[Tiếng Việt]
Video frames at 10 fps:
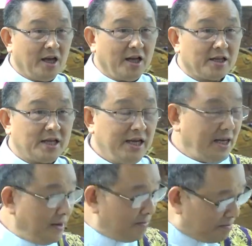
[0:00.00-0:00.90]
thì
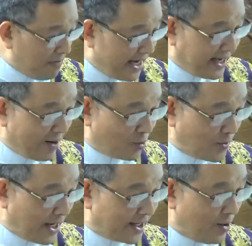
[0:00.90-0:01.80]
bên nào cũng
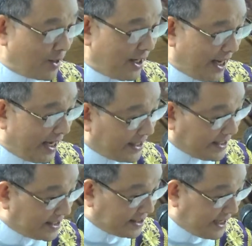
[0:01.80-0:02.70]
đặt điều kiện là
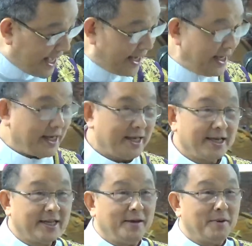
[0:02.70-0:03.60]
như này
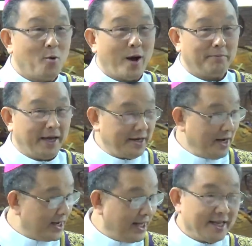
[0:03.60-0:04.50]
thì mới hòa bình
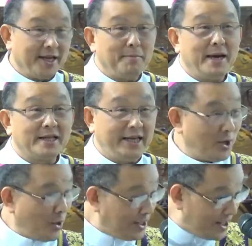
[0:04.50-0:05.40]
được thế bên kia
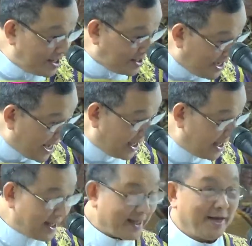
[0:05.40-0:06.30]
nói như
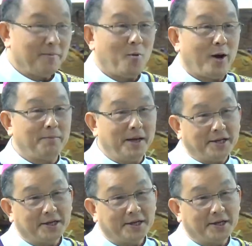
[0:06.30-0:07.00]
này thì mới hòa bình được